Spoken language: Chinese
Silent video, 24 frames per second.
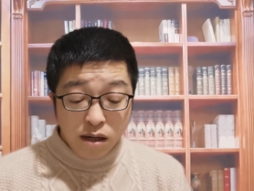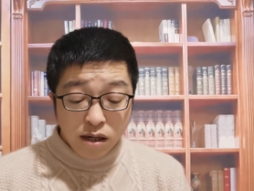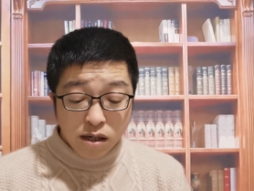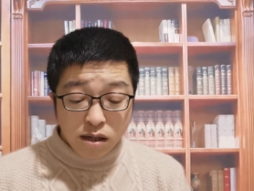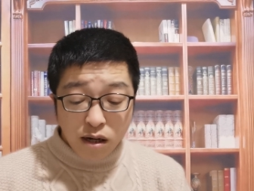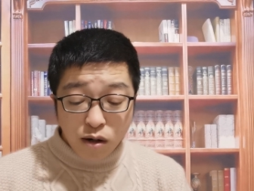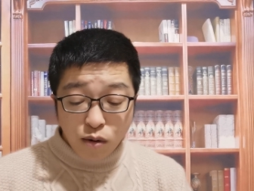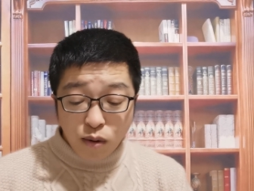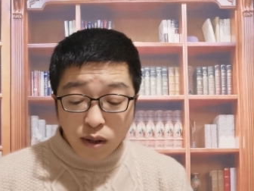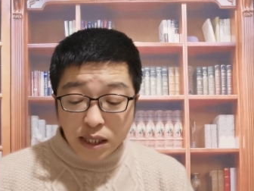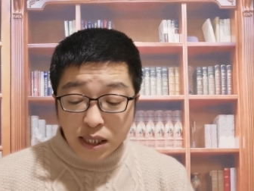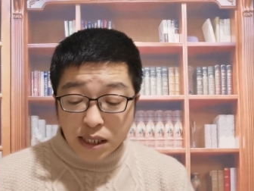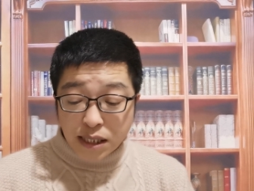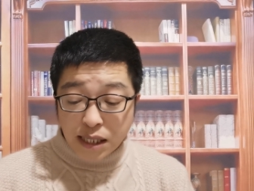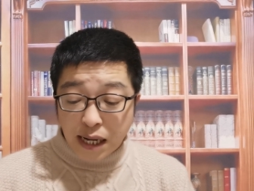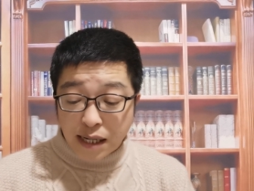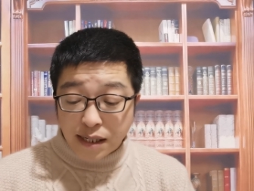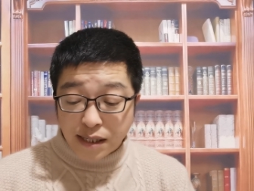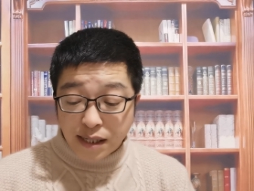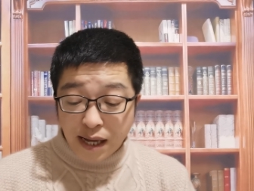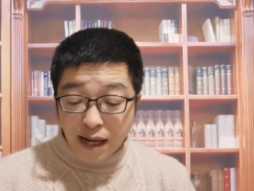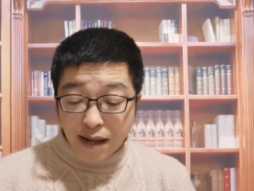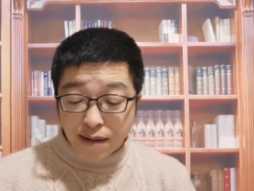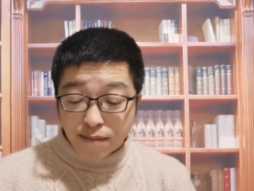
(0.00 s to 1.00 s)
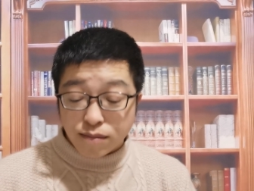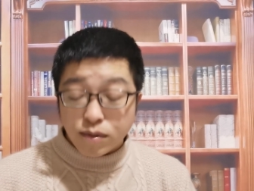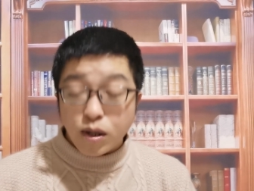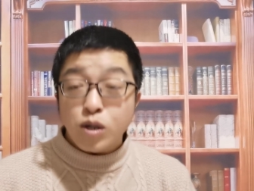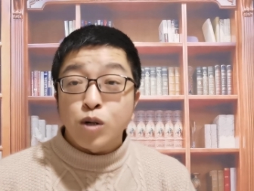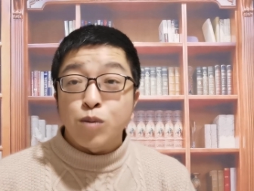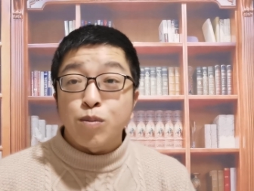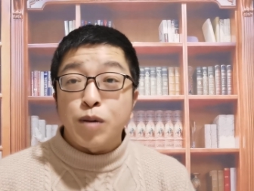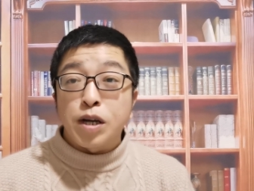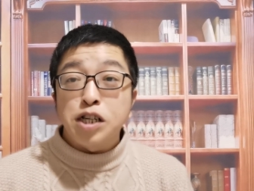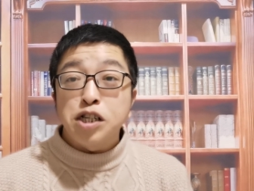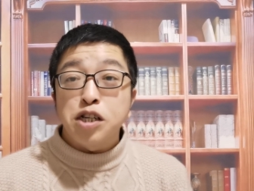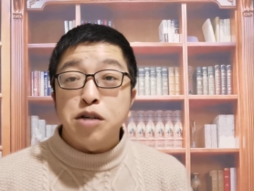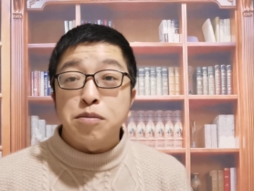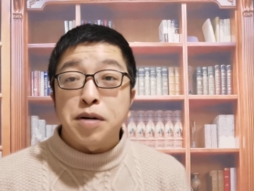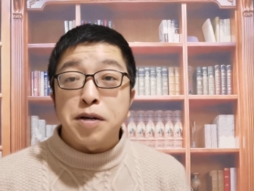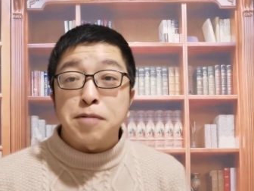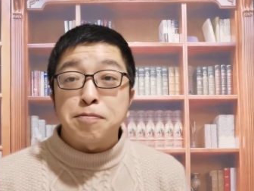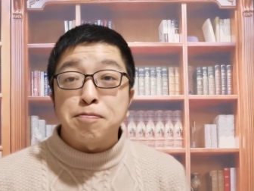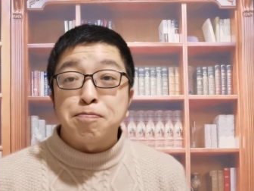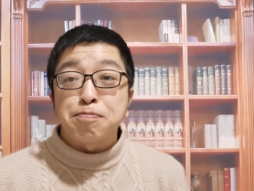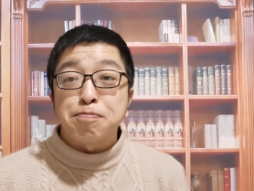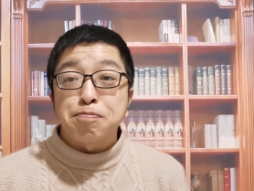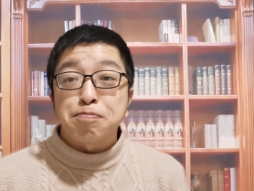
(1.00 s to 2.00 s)
客观的展现倒是没什
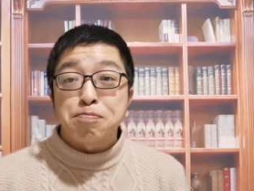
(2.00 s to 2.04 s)
么，